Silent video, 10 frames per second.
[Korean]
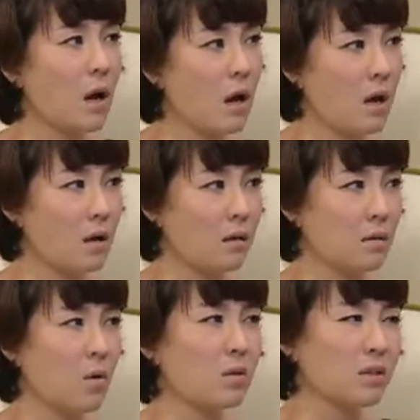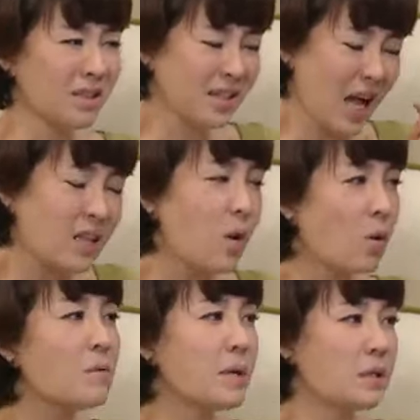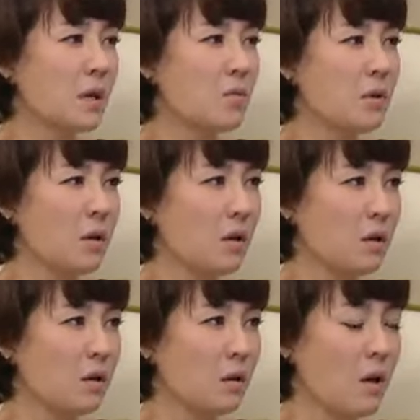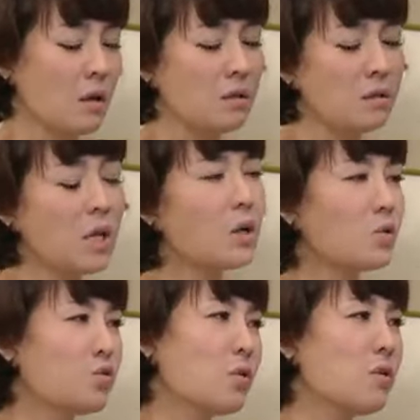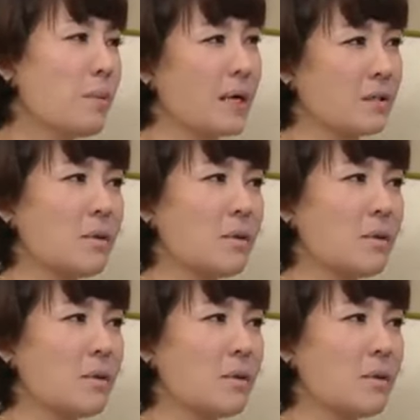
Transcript: 나 여기서 딱 열흘만 참을래. 이 시나리오 수정 이거